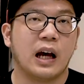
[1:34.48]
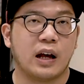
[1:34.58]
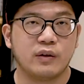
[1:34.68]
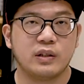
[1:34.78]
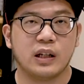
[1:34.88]

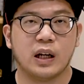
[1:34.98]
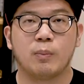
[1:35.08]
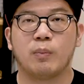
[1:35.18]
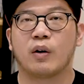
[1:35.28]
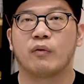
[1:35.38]
Harusnya
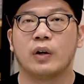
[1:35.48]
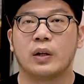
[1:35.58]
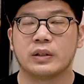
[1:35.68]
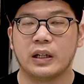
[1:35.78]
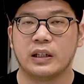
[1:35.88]

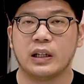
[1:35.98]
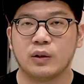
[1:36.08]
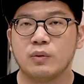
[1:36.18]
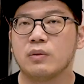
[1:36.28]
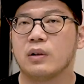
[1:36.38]
portfolio saya
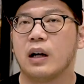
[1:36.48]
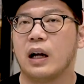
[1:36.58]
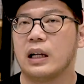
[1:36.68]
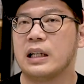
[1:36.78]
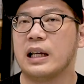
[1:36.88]
itu
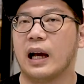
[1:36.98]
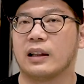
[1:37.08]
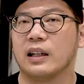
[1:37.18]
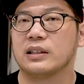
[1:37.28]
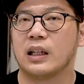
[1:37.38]
di
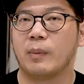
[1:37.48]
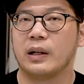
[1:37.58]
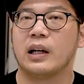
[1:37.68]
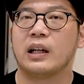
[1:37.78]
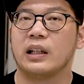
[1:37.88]
atas
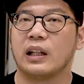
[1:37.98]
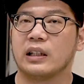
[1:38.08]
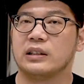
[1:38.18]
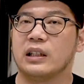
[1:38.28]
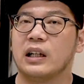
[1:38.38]
daripada
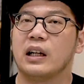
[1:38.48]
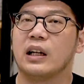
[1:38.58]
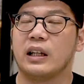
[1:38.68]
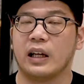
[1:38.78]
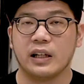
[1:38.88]
kinerja
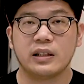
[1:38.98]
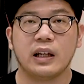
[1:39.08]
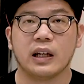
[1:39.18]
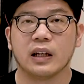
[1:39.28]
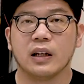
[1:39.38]

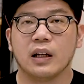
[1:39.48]
ISG.